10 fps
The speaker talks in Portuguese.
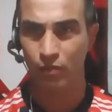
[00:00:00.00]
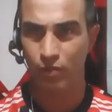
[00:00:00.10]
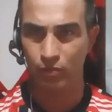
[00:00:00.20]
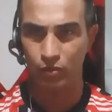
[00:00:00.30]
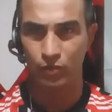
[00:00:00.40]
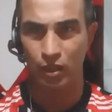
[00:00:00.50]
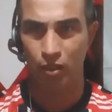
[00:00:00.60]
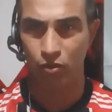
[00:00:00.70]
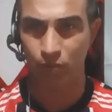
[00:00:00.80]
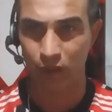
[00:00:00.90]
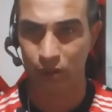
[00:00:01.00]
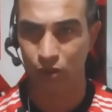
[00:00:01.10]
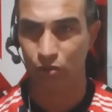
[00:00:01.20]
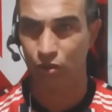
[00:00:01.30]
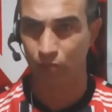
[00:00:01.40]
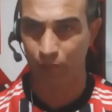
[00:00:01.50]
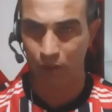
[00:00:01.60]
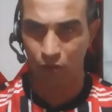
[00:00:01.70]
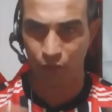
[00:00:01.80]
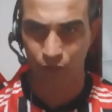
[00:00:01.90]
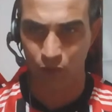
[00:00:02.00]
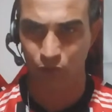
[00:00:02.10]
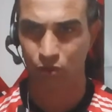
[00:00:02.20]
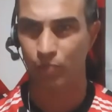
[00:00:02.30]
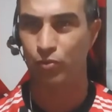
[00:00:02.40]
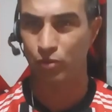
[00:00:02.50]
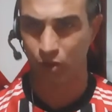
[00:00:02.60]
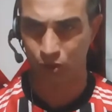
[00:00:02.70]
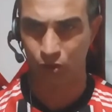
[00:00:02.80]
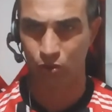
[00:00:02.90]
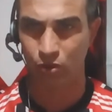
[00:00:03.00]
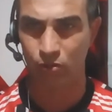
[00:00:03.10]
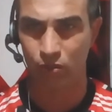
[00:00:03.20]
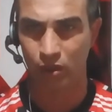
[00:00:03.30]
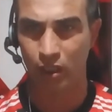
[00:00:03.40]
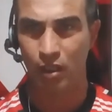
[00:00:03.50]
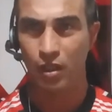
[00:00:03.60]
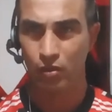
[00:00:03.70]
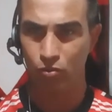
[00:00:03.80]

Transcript: Vamos falar os bastidores, pegou fogo depois desse jogo, tá?